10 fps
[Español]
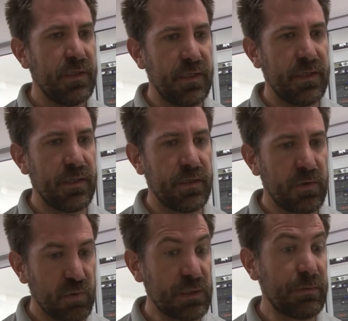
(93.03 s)
eh,
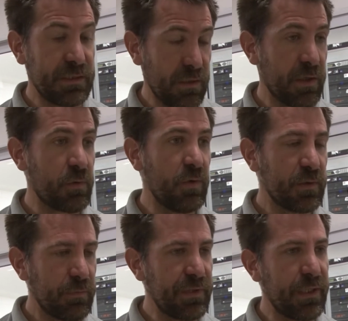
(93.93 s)
justamente ahora cuando
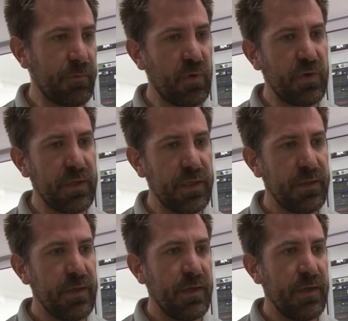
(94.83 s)
terminemos de